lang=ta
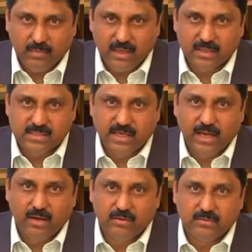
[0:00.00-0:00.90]
பட்டக்ஸ்
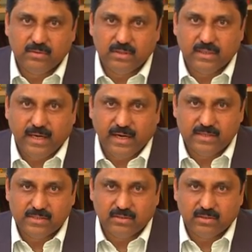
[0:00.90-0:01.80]
ஏரியாவுக்கு வந்து
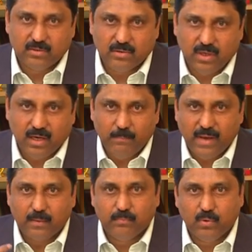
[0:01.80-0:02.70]
ரேடியேஷன் இருக்கும் இல்லைனா
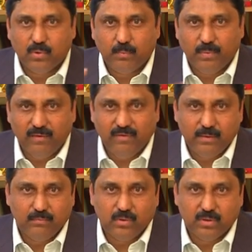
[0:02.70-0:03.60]
பேக் போன்
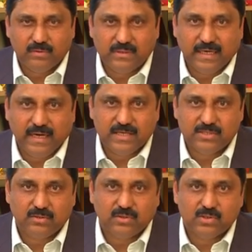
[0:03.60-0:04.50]
பெல்விக் போனுக்கு வந்து
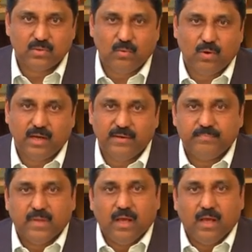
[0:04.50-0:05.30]
ரேடியேஷன் இருக்குன்னு சொல்லுவாங்க